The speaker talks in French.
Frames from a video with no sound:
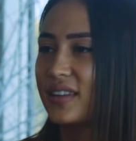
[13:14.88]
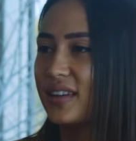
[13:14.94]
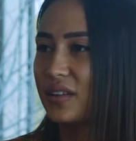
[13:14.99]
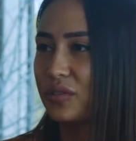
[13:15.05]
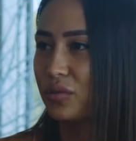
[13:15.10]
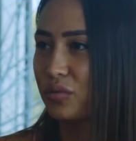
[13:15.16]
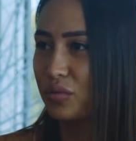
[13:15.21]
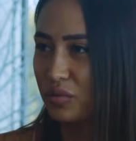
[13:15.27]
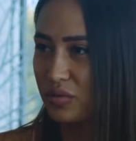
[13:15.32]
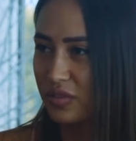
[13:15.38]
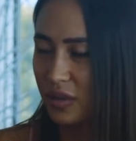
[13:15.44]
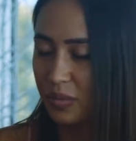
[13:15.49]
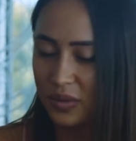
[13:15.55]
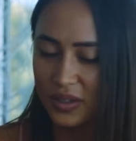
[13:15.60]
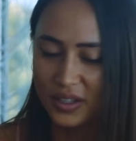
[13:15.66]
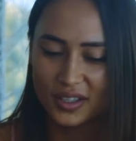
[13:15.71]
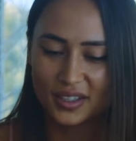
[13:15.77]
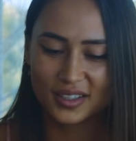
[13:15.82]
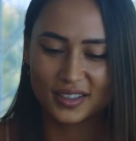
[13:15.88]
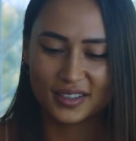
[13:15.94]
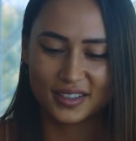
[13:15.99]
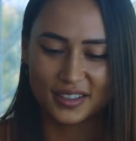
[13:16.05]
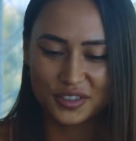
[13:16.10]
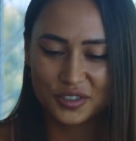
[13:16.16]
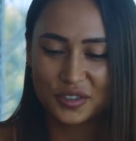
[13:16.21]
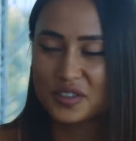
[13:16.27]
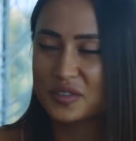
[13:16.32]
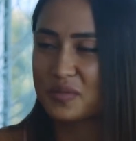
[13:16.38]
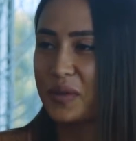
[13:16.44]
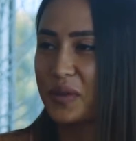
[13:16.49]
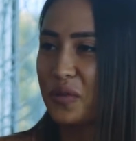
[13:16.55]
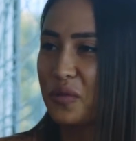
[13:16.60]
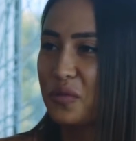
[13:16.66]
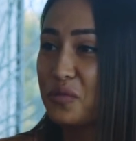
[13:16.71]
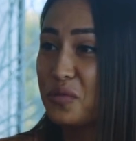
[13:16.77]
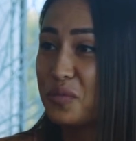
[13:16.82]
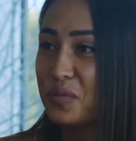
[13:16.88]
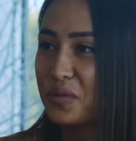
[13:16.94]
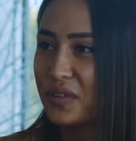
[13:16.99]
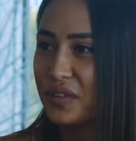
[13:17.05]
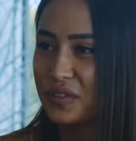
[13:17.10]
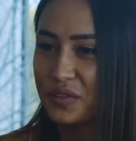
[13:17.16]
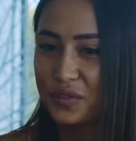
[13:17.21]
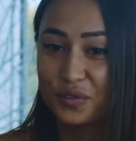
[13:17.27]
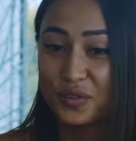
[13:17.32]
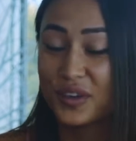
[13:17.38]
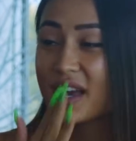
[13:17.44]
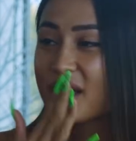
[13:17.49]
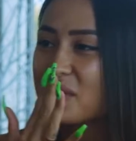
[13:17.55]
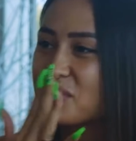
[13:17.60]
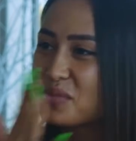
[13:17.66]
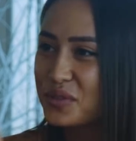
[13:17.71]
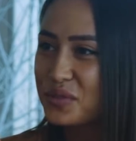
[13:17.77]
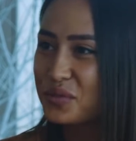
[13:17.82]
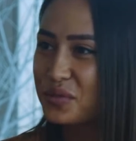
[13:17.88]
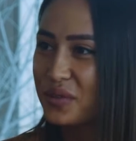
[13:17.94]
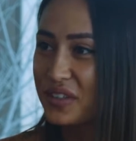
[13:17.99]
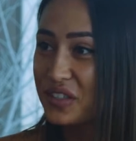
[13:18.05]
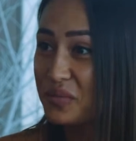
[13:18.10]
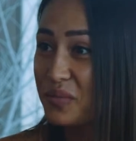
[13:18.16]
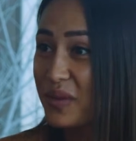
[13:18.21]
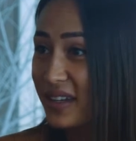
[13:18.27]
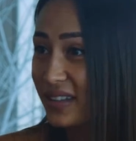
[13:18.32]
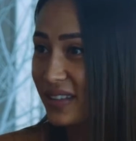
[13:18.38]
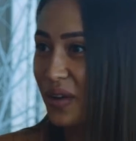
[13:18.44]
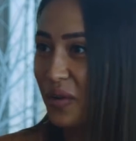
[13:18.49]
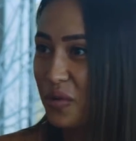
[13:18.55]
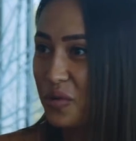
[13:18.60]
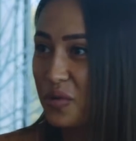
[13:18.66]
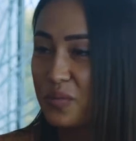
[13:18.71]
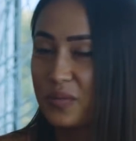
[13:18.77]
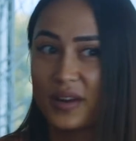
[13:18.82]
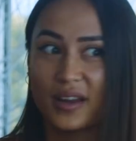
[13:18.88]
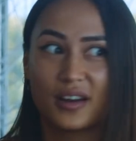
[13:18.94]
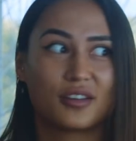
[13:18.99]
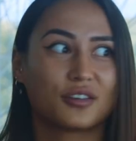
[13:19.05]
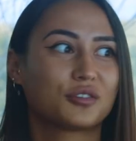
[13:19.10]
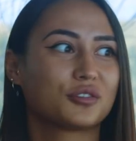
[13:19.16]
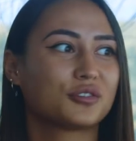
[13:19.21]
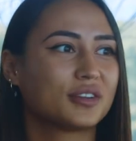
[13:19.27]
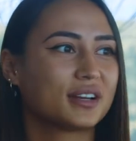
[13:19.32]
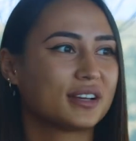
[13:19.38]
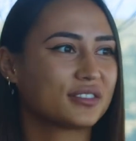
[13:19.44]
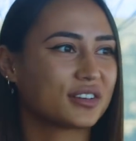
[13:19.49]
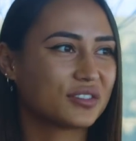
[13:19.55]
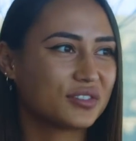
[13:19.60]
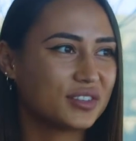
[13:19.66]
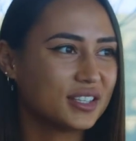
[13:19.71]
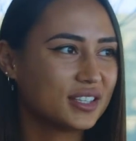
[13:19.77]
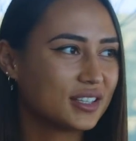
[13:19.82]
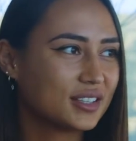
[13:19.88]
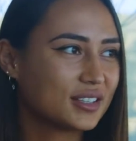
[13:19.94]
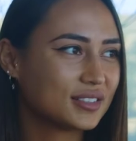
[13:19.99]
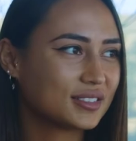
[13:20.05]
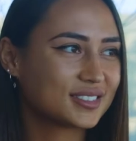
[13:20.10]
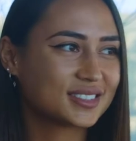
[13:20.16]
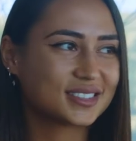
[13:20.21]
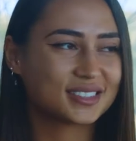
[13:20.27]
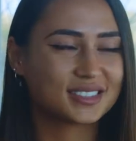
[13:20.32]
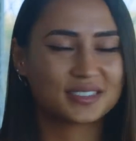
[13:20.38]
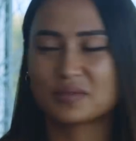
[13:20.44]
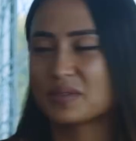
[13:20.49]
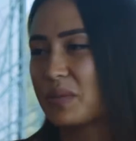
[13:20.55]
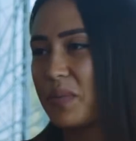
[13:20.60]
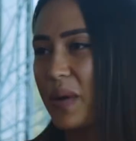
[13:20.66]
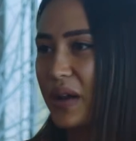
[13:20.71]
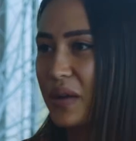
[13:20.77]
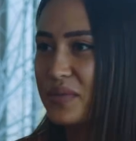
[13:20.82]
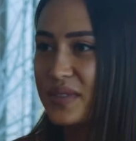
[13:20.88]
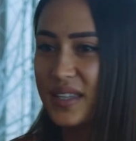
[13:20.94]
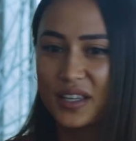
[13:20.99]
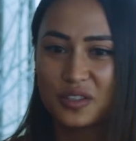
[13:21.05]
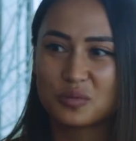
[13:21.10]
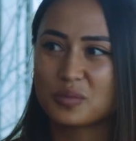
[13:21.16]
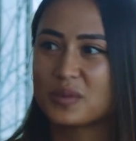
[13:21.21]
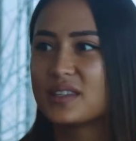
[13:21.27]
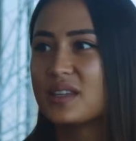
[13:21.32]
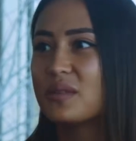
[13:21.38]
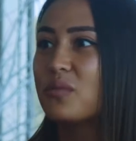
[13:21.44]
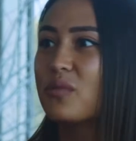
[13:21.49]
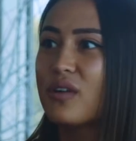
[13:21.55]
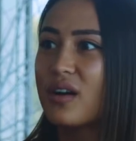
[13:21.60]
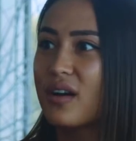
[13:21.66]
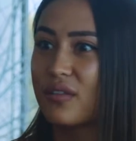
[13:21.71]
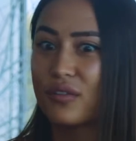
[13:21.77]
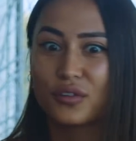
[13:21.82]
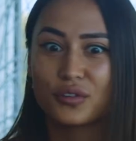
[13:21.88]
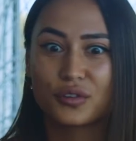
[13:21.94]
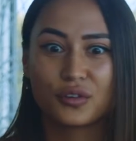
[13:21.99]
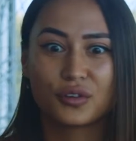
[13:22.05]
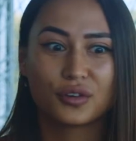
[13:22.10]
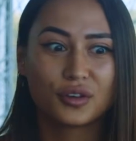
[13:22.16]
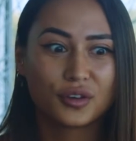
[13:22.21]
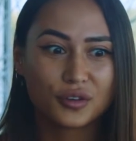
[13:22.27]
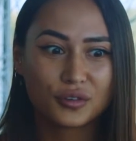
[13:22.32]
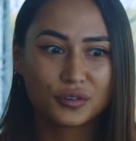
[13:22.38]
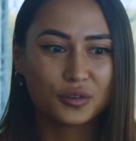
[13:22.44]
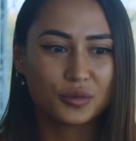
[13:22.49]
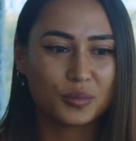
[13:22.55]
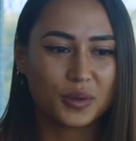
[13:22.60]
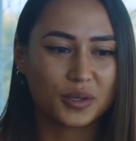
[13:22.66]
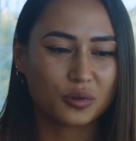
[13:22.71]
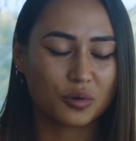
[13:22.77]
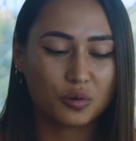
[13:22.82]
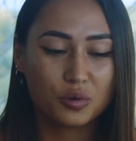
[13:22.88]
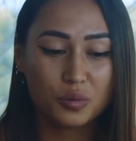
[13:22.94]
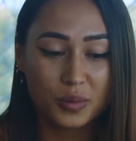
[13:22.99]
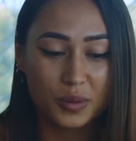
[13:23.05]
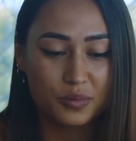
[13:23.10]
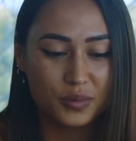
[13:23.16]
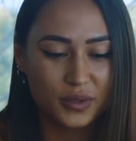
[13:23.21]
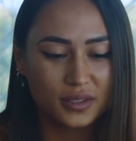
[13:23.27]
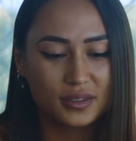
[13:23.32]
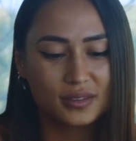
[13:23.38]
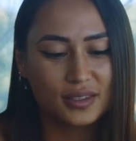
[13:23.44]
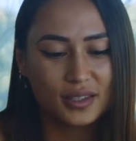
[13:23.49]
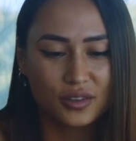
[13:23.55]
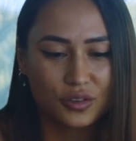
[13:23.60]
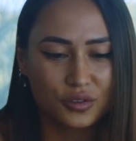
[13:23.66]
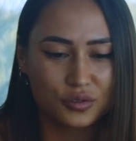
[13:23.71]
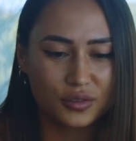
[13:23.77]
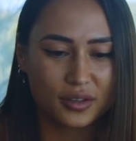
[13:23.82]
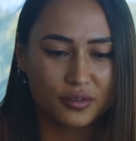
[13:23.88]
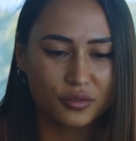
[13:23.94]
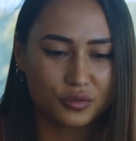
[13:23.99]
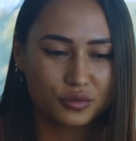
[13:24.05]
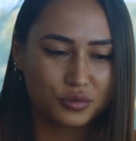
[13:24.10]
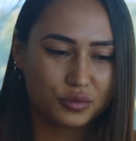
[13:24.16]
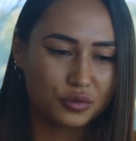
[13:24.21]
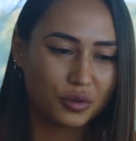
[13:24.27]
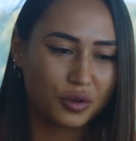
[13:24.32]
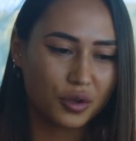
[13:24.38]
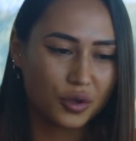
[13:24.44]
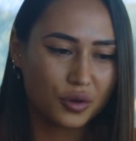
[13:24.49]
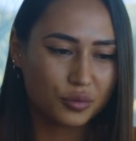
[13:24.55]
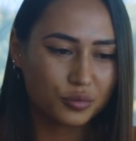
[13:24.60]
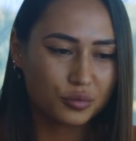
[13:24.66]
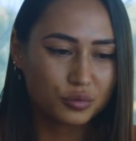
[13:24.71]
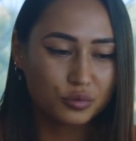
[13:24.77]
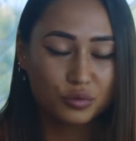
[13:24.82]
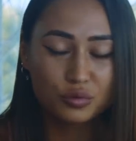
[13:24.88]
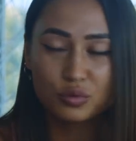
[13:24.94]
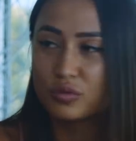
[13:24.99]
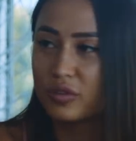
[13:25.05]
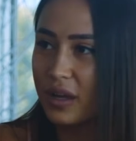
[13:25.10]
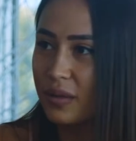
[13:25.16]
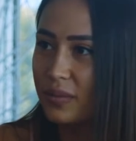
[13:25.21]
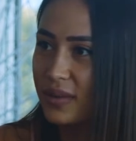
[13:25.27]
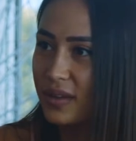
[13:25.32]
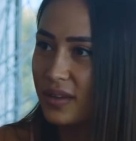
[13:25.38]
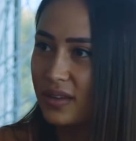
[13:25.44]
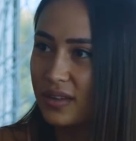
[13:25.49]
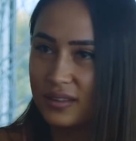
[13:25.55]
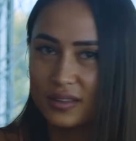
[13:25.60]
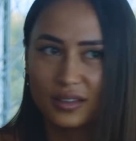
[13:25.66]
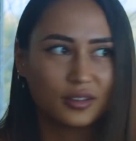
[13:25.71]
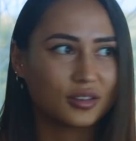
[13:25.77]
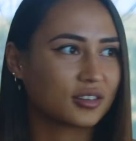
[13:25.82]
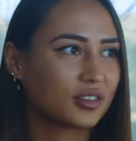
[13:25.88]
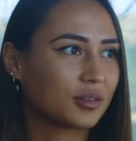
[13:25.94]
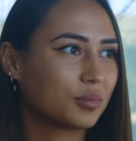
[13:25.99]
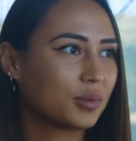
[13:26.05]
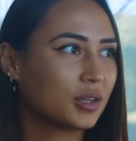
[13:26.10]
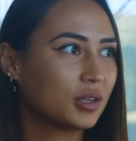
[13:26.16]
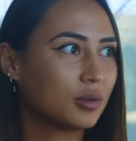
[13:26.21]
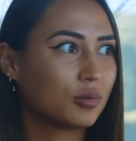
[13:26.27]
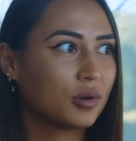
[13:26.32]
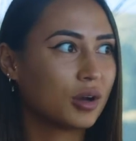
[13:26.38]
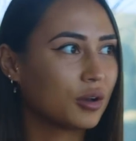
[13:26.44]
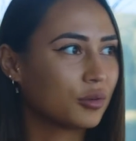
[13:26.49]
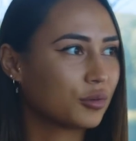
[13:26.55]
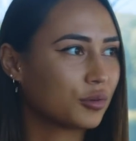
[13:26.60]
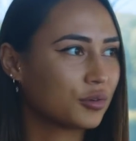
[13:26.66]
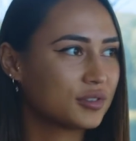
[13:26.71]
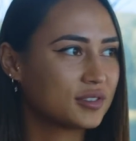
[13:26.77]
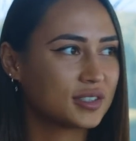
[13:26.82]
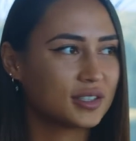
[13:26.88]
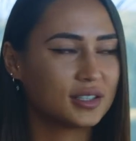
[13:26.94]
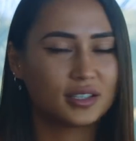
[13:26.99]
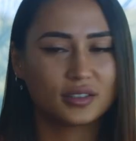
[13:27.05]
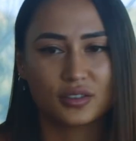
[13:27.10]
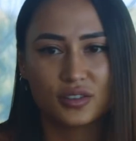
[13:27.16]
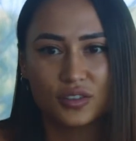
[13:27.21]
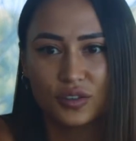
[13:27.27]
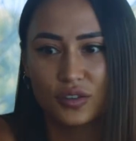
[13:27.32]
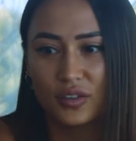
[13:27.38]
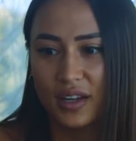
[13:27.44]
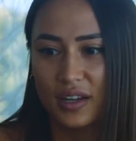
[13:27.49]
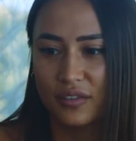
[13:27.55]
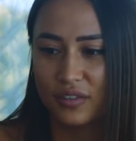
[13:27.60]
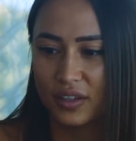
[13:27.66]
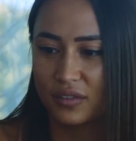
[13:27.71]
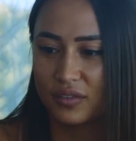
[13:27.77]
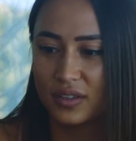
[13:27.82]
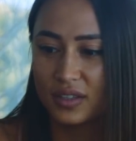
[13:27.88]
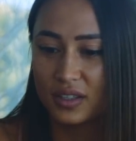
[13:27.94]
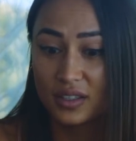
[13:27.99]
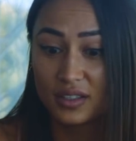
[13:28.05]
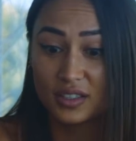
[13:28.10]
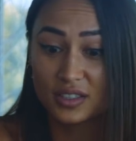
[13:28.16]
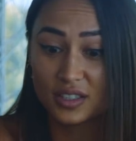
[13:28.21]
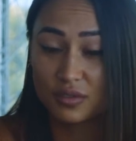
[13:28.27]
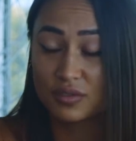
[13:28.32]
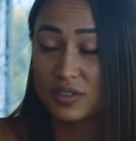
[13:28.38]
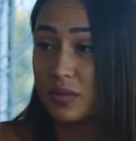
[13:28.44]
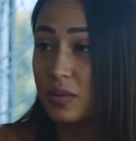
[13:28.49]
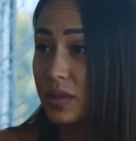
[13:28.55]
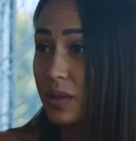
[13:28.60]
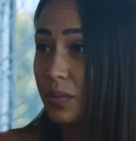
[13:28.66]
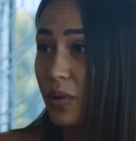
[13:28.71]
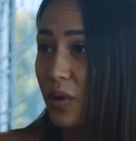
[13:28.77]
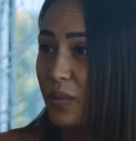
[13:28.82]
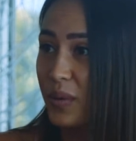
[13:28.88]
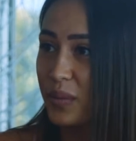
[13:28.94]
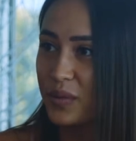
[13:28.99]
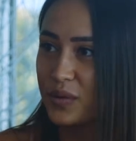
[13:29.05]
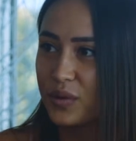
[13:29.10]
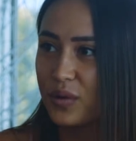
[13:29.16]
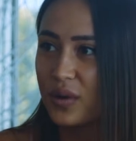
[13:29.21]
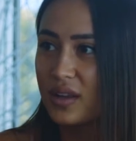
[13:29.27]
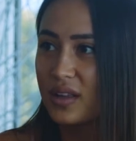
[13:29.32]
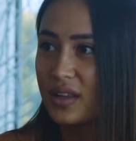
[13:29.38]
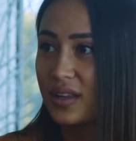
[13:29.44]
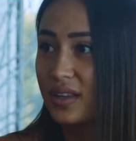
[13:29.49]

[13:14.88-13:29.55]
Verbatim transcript: télé, un truc tout simple, les gens ils se mettent en couple. Tu fais un bisou, un smack, t'es en couple. alors que dans la vraie vie, c'est pas comme ça. Tu mets des mois avant de, te mettre en couple et puis t'es dans une aventure où tout va bien, t'es dans un pays waouh trop stylé, tandis que dans la vraie vie, déjà vous habitez pas au même endroit,